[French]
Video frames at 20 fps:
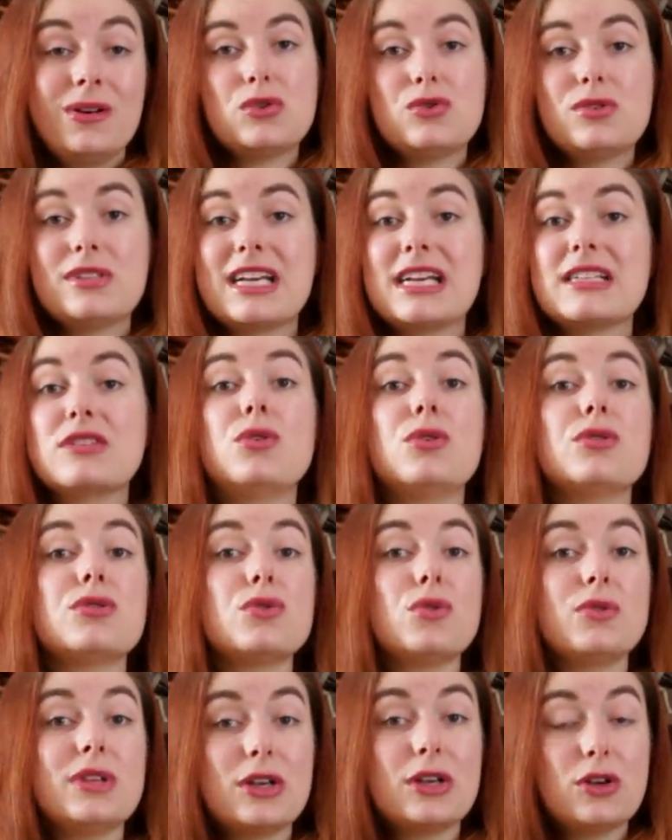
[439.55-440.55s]
jusqu'à ce que le
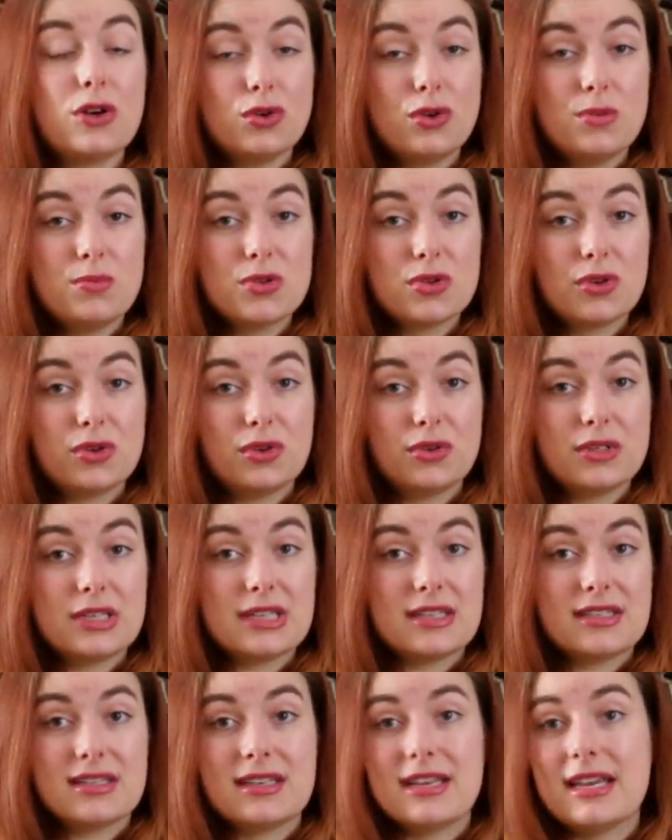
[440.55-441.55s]
son des cornemuses
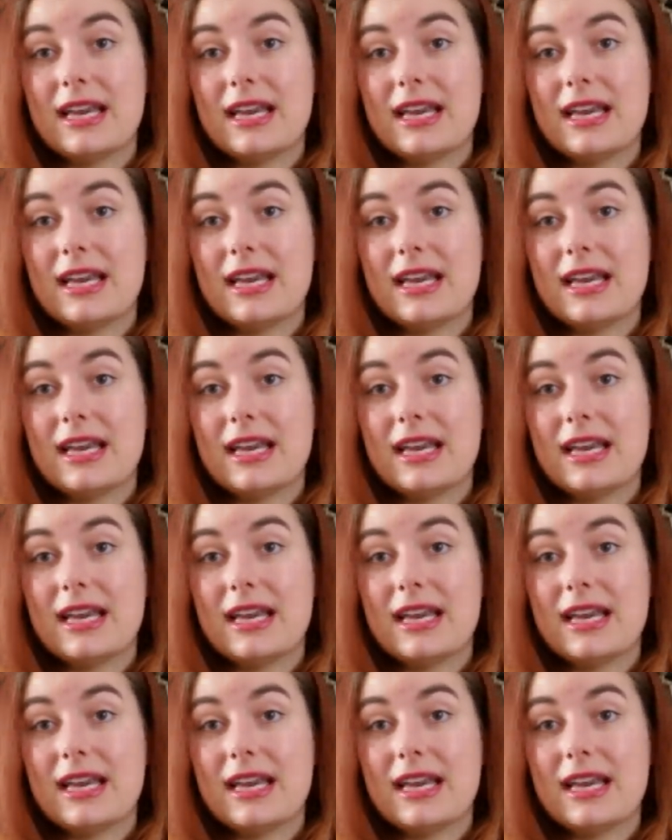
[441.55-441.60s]
retentisse.